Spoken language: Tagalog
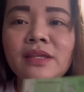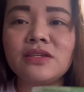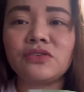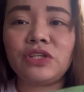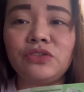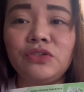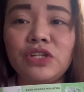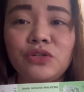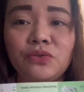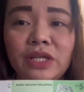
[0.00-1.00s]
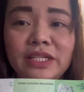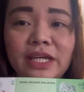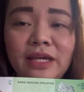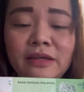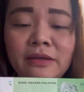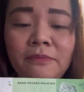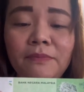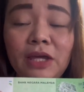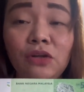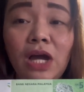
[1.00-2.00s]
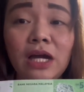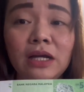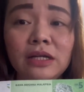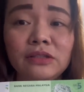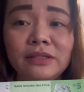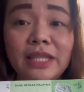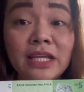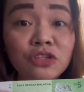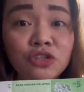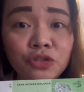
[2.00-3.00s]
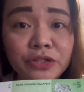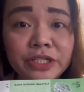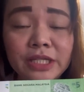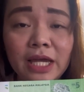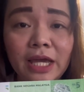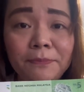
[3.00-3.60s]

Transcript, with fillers: So ito yung itsura niya. Pero ang texture niya ay